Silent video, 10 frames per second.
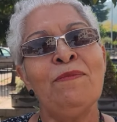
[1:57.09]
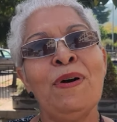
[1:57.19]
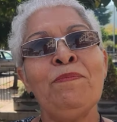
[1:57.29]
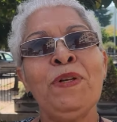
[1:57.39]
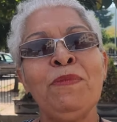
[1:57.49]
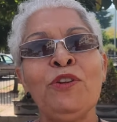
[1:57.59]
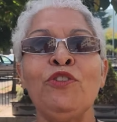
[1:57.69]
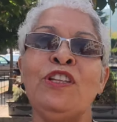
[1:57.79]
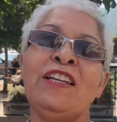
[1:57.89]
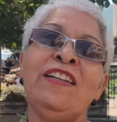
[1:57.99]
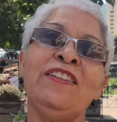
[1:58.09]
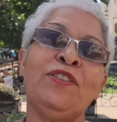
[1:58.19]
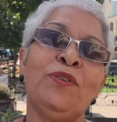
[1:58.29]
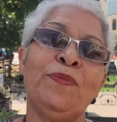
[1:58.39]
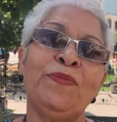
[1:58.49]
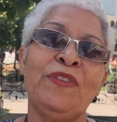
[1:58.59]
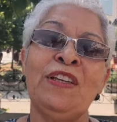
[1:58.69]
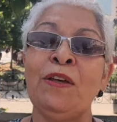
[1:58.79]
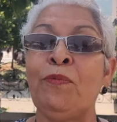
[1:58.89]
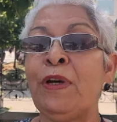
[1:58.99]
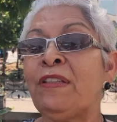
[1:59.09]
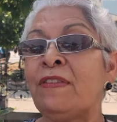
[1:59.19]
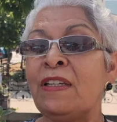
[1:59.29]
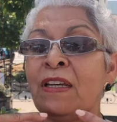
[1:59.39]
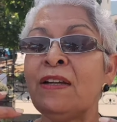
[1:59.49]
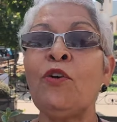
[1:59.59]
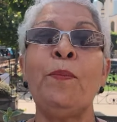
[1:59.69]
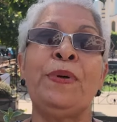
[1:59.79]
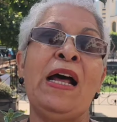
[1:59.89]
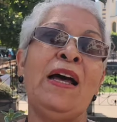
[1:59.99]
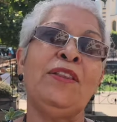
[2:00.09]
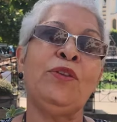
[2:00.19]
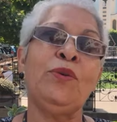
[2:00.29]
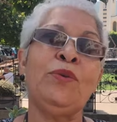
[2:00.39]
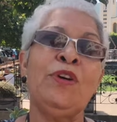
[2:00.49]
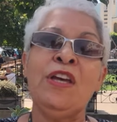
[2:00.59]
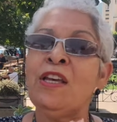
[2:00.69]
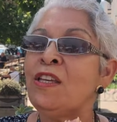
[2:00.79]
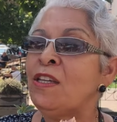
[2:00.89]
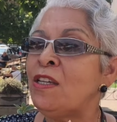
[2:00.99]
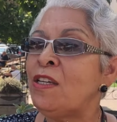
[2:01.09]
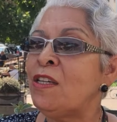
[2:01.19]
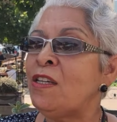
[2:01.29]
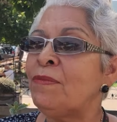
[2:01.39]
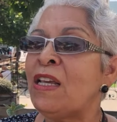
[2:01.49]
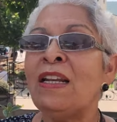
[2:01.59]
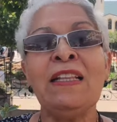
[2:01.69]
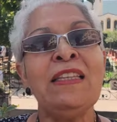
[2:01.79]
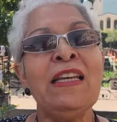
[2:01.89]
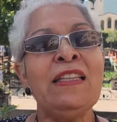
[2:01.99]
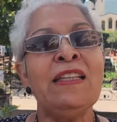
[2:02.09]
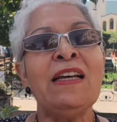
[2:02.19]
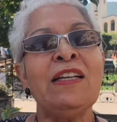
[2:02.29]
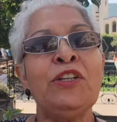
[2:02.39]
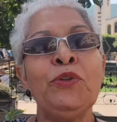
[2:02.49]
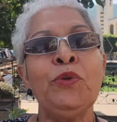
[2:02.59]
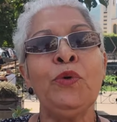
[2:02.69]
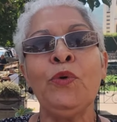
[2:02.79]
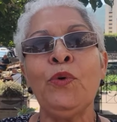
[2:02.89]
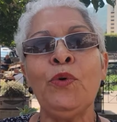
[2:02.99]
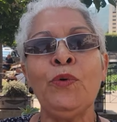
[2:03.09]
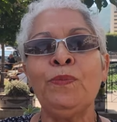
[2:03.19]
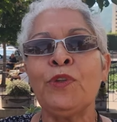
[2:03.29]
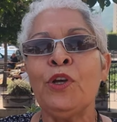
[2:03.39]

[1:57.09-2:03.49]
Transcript: Van primero donde Cristo y después siguen comprando. Y en la tienda no,